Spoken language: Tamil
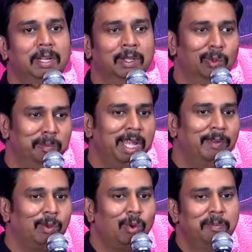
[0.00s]
இது
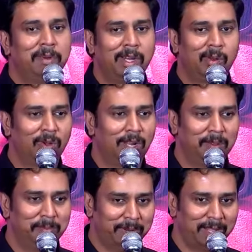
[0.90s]
உண்மையாகவே குடும்பங்கள்
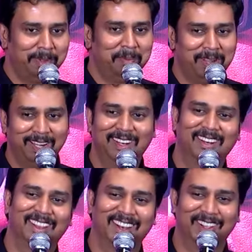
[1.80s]
கொண்டாடும் படமாக மாறி
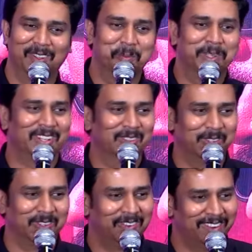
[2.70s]
இருக்கிறதுல எனக்கு ரொம்ப
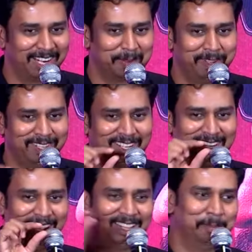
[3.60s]
சந்தோஷம் வழக்கமாக அந்த
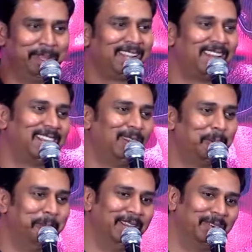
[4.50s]
அந்த பேரை கேட்டாலே
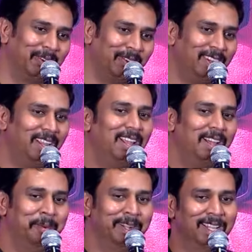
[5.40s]
ஒரு பயம் வரும்
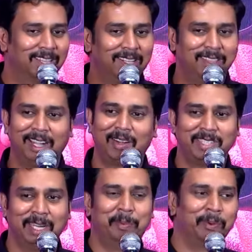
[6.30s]
பட் நேற்றுலாம் தேட்டர்
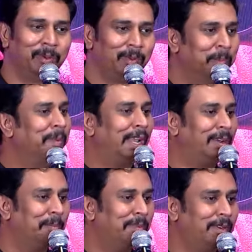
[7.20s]
விசிட் போனோம் உண்மையிலே
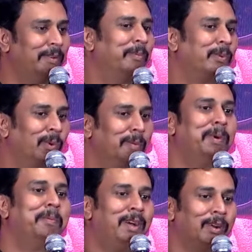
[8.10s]
ரொம்ப
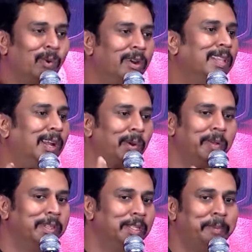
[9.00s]
குடும்பமாக குழந்தைகளோட
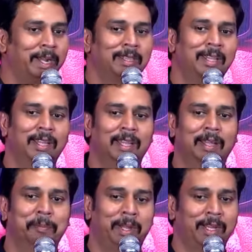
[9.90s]
வந்து படத்தை
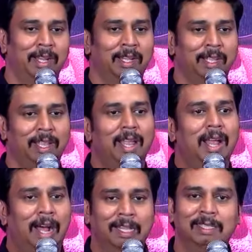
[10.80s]
பார்க்குறாங்க
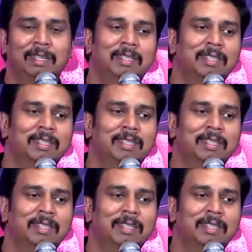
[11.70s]
அது